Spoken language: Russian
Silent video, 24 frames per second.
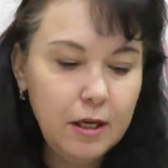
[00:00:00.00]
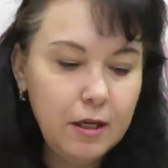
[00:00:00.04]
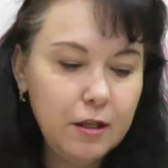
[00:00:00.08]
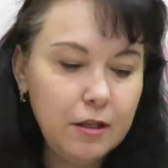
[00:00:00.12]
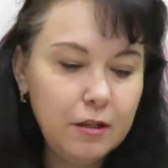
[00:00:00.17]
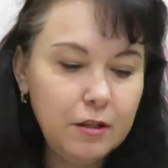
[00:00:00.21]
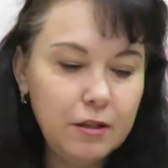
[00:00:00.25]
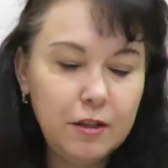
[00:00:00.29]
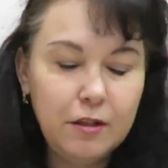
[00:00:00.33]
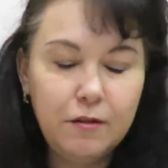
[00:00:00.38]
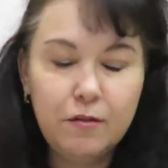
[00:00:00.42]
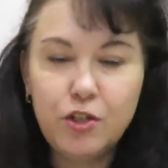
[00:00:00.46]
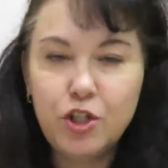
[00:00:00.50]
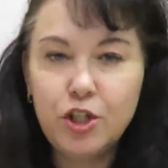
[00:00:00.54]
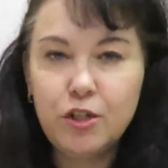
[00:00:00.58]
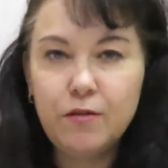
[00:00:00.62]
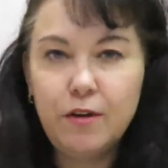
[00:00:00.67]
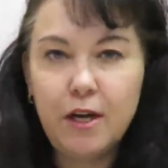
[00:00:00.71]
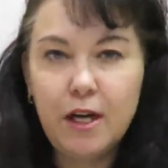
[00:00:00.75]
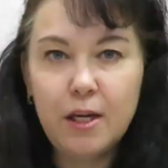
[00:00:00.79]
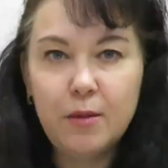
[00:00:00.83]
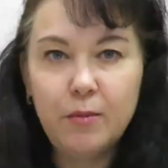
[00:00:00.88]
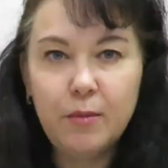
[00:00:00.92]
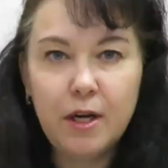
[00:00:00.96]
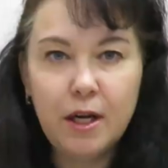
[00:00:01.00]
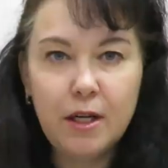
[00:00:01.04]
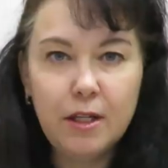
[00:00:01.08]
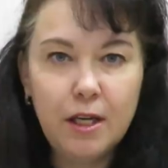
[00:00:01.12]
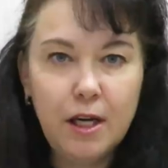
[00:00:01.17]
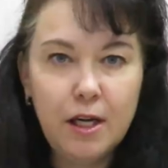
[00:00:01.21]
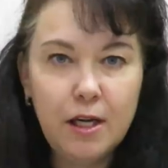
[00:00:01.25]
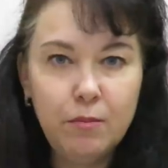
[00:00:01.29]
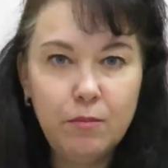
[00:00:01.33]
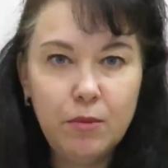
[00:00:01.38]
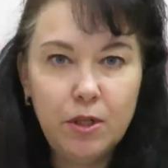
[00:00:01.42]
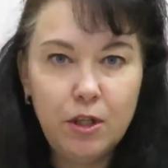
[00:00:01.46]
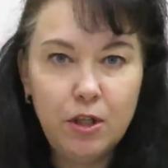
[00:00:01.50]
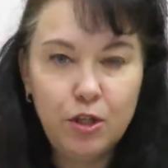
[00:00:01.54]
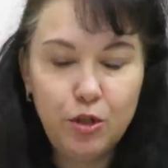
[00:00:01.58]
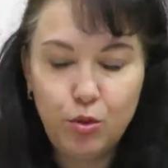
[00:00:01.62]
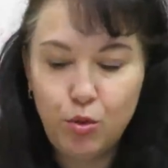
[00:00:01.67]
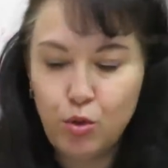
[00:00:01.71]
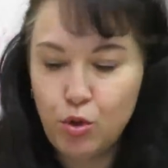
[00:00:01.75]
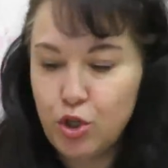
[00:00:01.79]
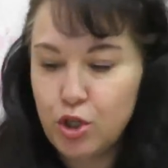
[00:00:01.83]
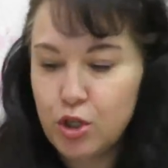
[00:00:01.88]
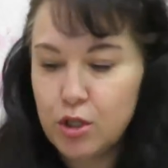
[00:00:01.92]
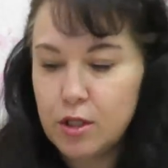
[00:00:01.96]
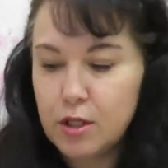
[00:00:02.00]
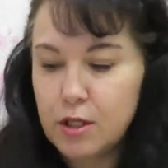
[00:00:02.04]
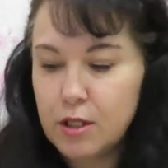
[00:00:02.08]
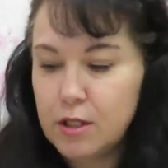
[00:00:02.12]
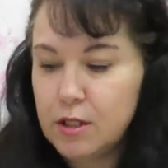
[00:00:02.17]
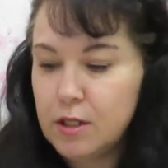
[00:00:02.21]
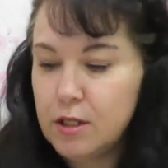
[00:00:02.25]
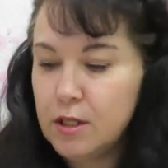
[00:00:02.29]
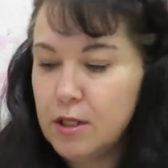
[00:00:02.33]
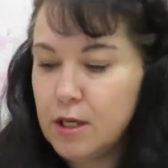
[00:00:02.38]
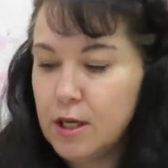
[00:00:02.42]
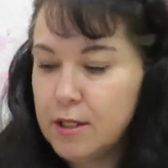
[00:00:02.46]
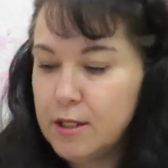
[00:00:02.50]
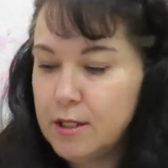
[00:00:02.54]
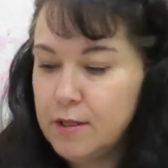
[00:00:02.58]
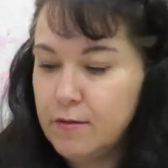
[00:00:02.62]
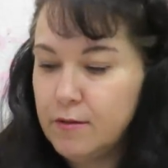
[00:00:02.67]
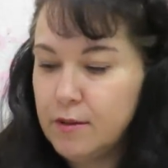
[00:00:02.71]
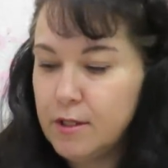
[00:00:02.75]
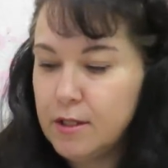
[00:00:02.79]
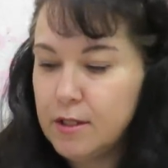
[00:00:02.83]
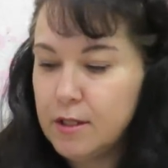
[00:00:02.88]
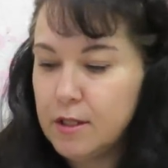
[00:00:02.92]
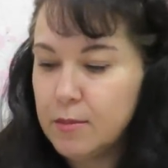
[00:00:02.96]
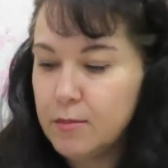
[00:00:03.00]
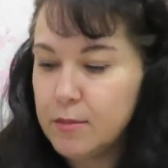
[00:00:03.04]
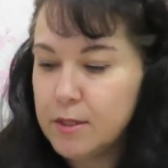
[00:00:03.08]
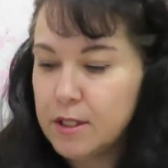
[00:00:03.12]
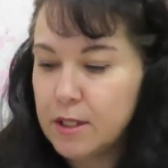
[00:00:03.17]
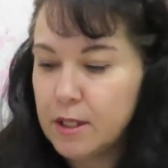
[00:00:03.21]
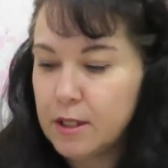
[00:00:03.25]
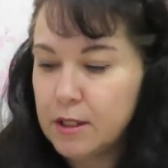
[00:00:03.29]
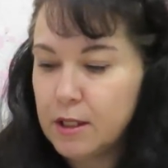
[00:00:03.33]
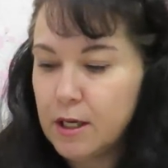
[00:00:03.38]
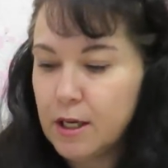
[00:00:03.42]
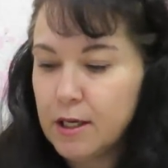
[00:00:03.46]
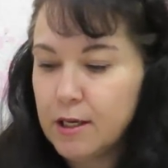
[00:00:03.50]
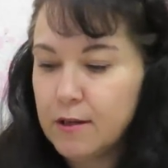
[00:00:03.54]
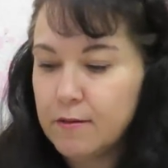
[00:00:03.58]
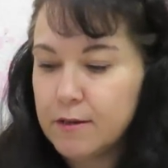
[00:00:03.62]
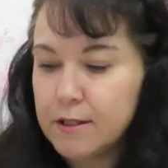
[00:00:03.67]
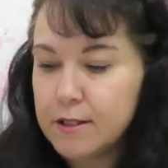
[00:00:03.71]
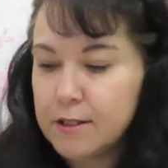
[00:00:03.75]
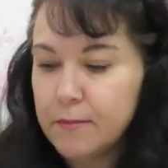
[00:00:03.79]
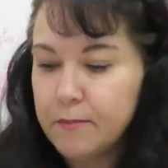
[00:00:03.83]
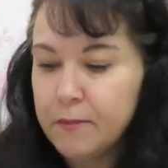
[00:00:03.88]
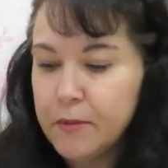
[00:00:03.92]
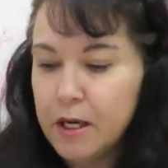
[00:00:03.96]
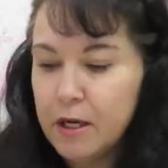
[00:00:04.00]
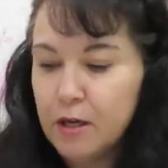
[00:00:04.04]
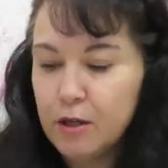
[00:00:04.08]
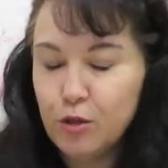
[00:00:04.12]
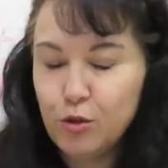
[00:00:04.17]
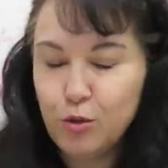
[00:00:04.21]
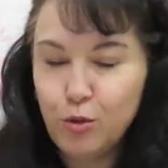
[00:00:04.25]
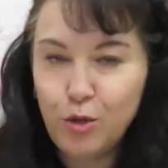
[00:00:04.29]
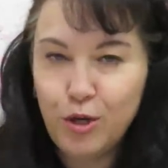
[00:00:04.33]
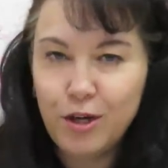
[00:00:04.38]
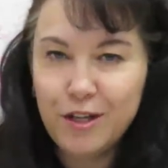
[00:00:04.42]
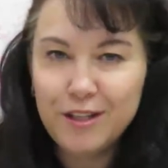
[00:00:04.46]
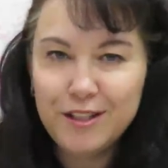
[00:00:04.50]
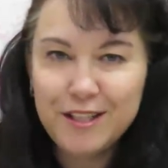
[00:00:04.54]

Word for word: На вышивальном канале мне не хочется эти негативные темы затрагивать, но